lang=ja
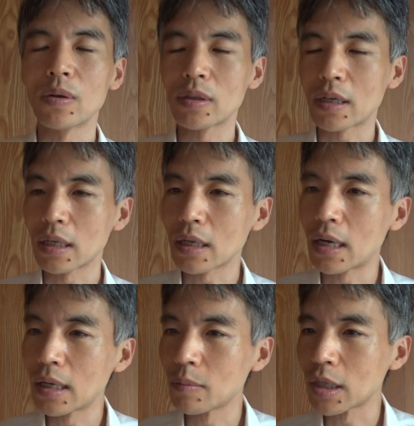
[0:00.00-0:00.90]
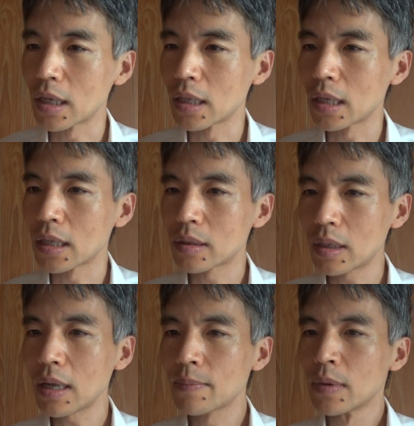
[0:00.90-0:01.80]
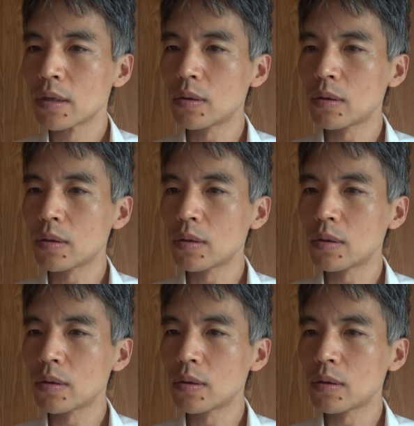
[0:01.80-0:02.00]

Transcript: の仕方があるみたいなんですね。